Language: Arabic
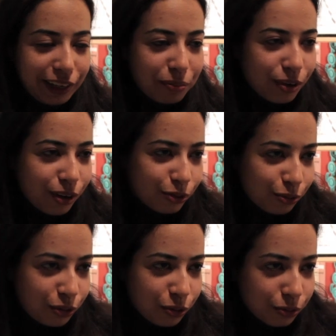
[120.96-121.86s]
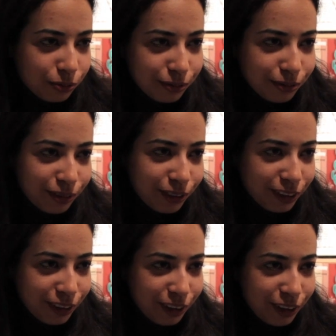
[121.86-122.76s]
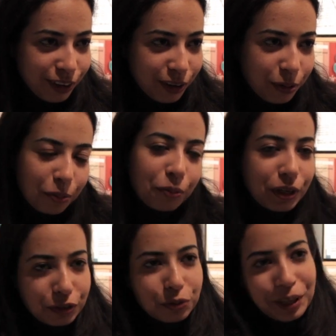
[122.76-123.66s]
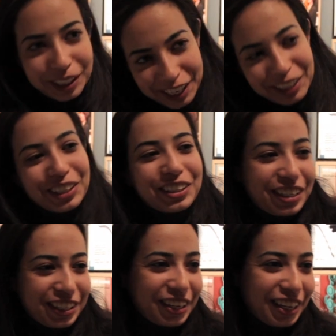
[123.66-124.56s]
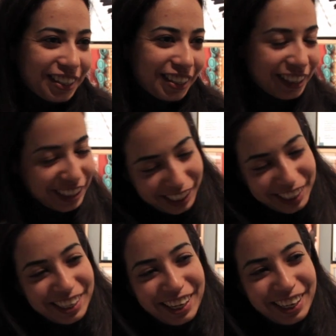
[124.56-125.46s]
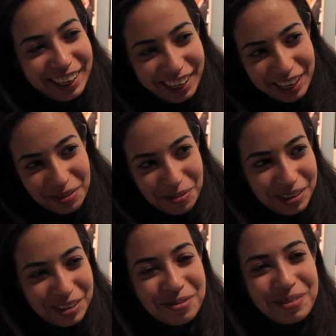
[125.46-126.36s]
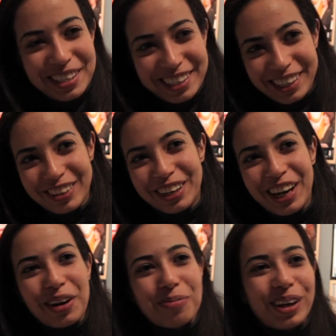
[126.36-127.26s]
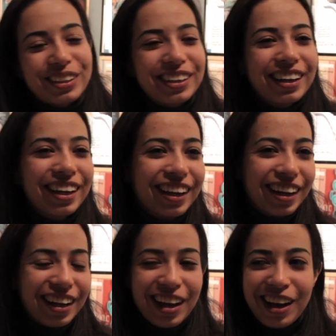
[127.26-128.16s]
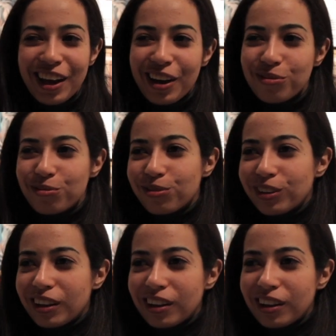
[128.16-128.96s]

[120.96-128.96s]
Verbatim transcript: اللي براود أوف يو بس وبعديها اتقطعت النت دي كانت آخر حاجة ما بيني وبين زياد قلناها لبعض ف